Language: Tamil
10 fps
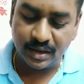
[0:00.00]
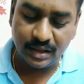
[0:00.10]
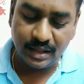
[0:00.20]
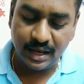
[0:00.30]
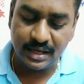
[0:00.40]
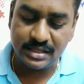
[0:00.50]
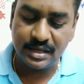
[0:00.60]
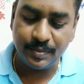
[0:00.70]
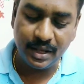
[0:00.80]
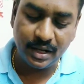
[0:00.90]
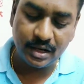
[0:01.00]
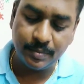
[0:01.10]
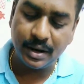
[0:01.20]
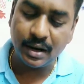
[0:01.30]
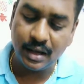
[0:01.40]
இந்த ஐஸ் எப்படி இருக்குதுன்னு
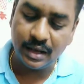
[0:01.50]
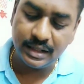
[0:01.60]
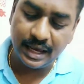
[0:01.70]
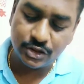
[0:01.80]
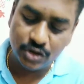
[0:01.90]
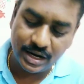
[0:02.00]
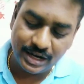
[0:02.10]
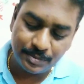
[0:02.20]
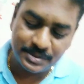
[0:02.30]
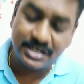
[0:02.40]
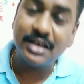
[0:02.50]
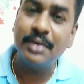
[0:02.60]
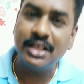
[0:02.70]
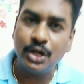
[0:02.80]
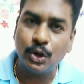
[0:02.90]
பார்க்கலாம் இது ஆக்சுவலாக லிப்ஸ்டிக்
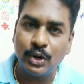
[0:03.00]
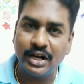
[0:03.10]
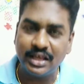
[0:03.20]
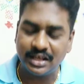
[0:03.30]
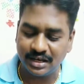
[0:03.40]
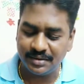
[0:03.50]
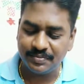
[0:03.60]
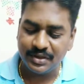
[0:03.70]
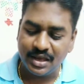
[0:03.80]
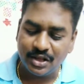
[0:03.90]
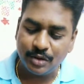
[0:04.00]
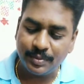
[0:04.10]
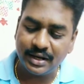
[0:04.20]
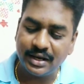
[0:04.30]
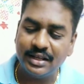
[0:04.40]
மாதிரி இருக்கும்னு நினைக்கிறேன் ஸோ
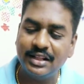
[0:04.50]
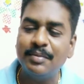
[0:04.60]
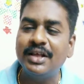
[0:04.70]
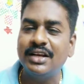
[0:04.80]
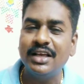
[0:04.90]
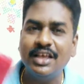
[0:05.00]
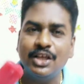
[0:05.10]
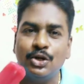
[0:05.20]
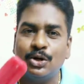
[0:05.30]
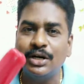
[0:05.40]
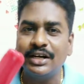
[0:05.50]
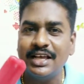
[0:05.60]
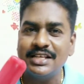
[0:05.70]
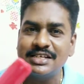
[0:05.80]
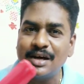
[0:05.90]
பாருங்கள் இந்த மாதிரி இதோட
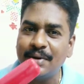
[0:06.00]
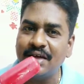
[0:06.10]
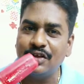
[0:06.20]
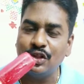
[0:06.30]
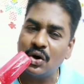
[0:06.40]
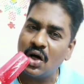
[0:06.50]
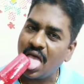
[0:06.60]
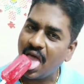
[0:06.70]
டேஸ்ட் அப்படியே வந்துடும்